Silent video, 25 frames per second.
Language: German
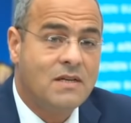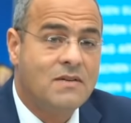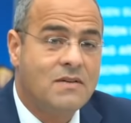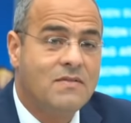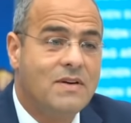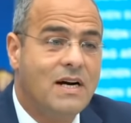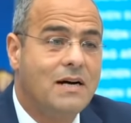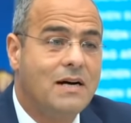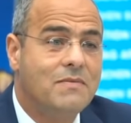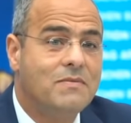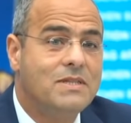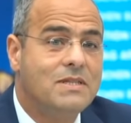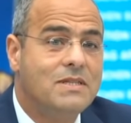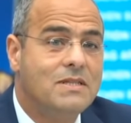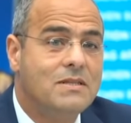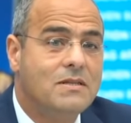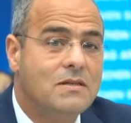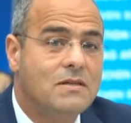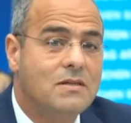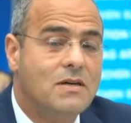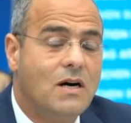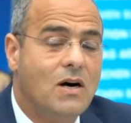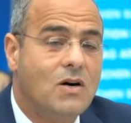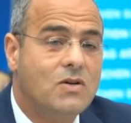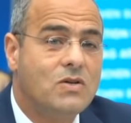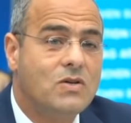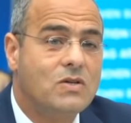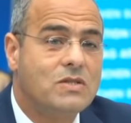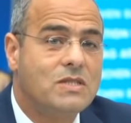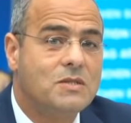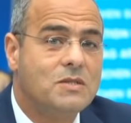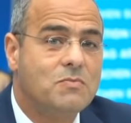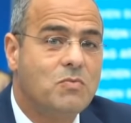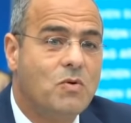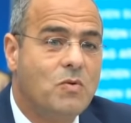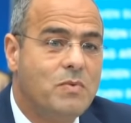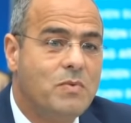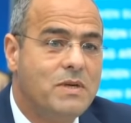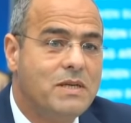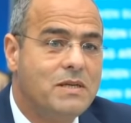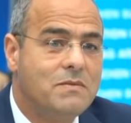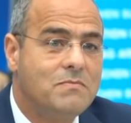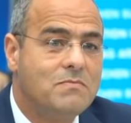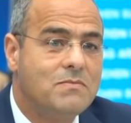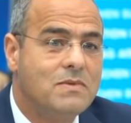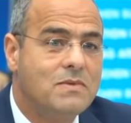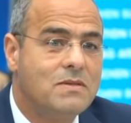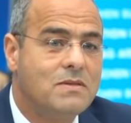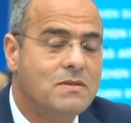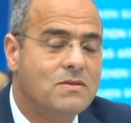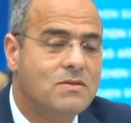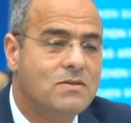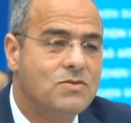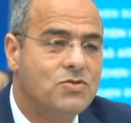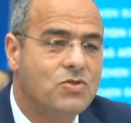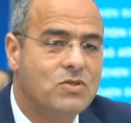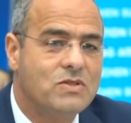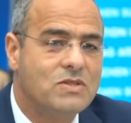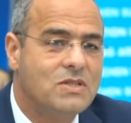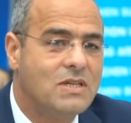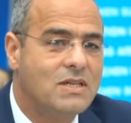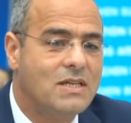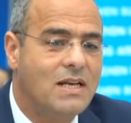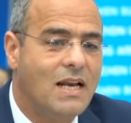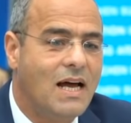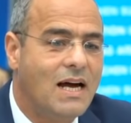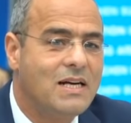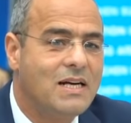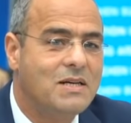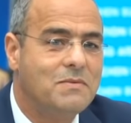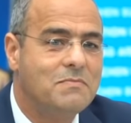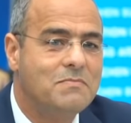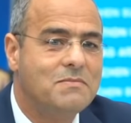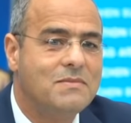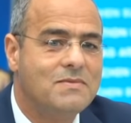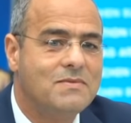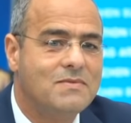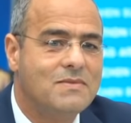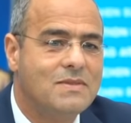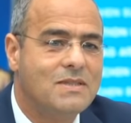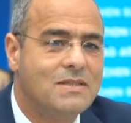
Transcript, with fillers: Wir haben auch noch das Problem, schon seit langem,